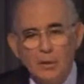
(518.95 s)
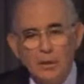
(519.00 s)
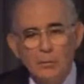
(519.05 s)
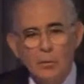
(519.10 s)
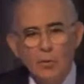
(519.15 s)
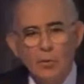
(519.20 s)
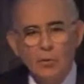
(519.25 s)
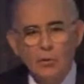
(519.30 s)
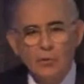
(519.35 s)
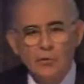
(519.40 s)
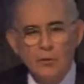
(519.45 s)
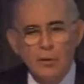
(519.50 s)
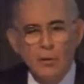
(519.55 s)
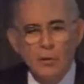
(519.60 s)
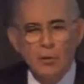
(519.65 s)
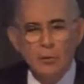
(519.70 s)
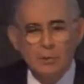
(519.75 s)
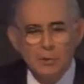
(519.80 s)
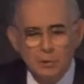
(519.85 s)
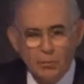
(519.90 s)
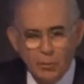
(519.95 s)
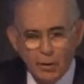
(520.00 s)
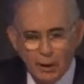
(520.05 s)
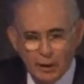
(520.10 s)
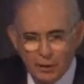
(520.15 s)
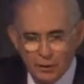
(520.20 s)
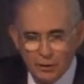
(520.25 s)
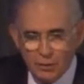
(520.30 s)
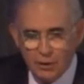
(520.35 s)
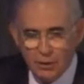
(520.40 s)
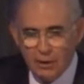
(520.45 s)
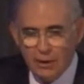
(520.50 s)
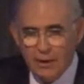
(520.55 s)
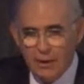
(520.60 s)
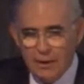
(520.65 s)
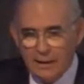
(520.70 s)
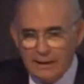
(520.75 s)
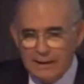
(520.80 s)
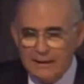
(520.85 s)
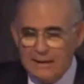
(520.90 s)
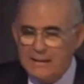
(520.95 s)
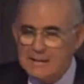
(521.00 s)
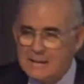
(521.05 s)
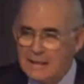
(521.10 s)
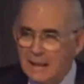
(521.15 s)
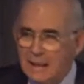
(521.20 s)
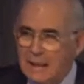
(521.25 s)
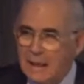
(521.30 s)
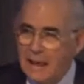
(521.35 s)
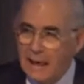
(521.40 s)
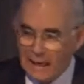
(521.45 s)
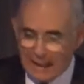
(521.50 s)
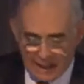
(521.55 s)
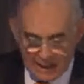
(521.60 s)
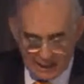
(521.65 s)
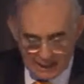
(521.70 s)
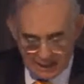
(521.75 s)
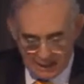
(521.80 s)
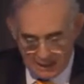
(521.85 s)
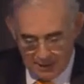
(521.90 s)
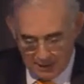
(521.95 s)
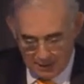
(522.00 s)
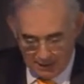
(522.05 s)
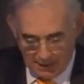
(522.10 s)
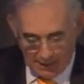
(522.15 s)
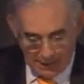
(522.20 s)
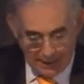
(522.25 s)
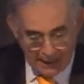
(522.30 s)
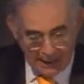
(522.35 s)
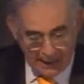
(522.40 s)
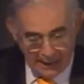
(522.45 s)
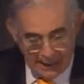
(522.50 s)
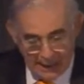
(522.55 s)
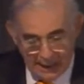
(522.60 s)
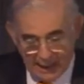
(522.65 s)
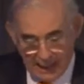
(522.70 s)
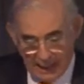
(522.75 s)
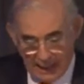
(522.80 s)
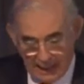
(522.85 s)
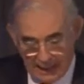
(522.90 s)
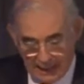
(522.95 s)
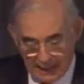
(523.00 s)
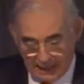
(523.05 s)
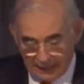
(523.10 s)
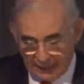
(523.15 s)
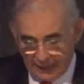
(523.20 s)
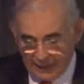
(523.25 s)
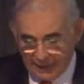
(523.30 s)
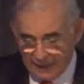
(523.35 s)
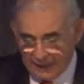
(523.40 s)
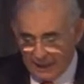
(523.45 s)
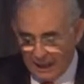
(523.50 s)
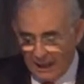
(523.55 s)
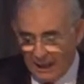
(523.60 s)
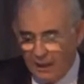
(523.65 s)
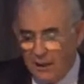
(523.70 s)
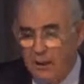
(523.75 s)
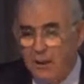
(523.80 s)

y que hemos conocido en los últimos años estén cercanas a la a la realidad.